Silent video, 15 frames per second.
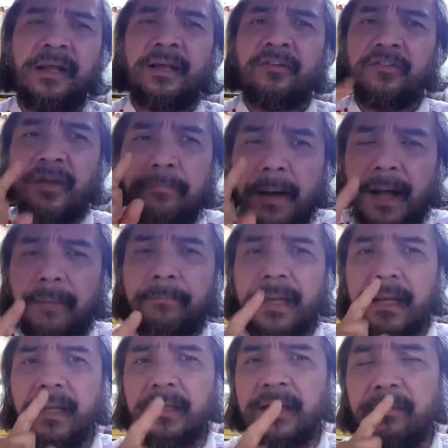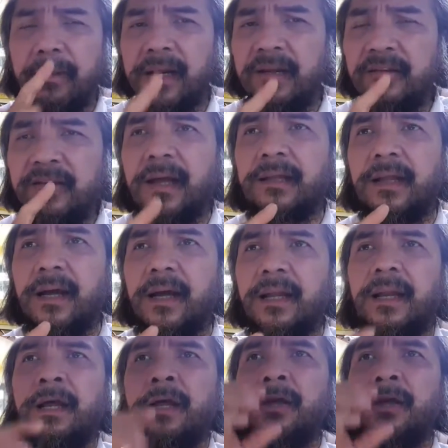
sebab ingat kemarin saya katakan